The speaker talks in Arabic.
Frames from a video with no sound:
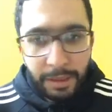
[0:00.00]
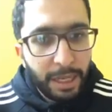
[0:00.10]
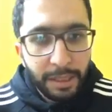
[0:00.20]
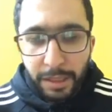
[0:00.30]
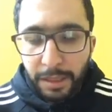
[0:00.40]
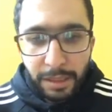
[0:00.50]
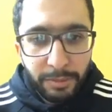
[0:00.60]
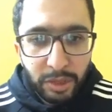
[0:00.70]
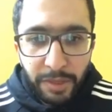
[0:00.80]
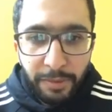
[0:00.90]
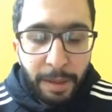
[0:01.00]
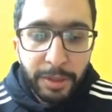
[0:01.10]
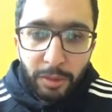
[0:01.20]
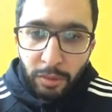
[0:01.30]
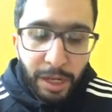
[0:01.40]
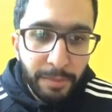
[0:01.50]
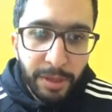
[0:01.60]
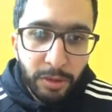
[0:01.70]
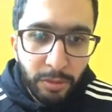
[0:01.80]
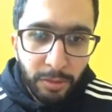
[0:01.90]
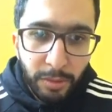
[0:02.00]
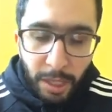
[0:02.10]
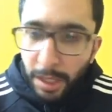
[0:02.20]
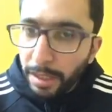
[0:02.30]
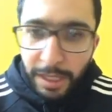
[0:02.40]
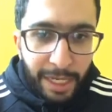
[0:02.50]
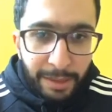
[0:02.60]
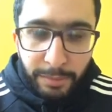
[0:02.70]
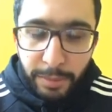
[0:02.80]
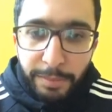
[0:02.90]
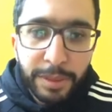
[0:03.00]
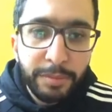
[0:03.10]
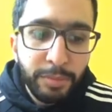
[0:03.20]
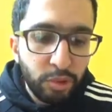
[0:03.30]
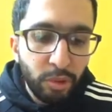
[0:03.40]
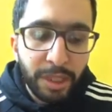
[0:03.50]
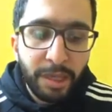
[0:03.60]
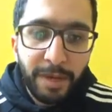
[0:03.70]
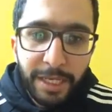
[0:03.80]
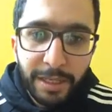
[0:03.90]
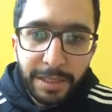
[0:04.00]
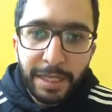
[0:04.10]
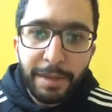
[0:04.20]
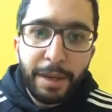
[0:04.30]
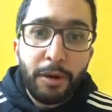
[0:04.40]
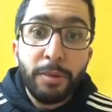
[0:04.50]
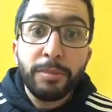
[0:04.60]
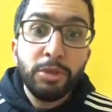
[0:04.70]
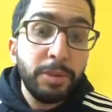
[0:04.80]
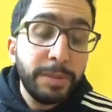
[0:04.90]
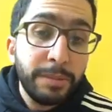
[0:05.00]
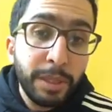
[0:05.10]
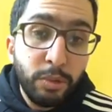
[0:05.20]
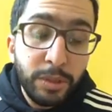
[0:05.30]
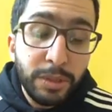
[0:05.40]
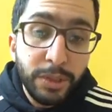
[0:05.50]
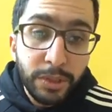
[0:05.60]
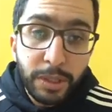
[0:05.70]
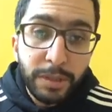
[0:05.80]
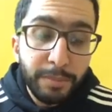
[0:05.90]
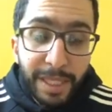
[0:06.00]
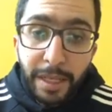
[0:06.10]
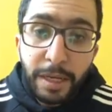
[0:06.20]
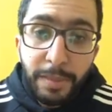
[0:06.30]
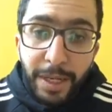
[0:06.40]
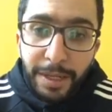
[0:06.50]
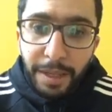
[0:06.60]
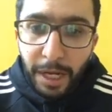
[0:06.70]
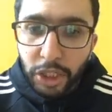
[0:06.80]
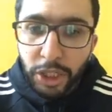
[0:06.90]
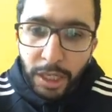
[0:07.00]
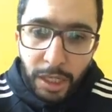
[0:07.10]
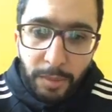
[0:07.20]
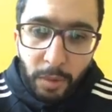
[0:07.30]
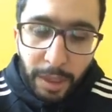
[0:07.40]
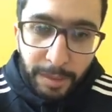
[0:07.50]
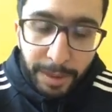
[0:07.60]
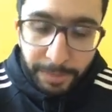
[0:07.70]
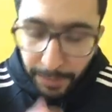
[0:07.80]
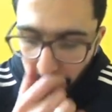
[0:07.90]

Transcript: عاد آه، مصطفى محمد قريب منه يعني بصوره طبيعيه اصلا لا عمر مرموش بيبذل مجهود بدني كبير جدا عشان يقرب هو كمان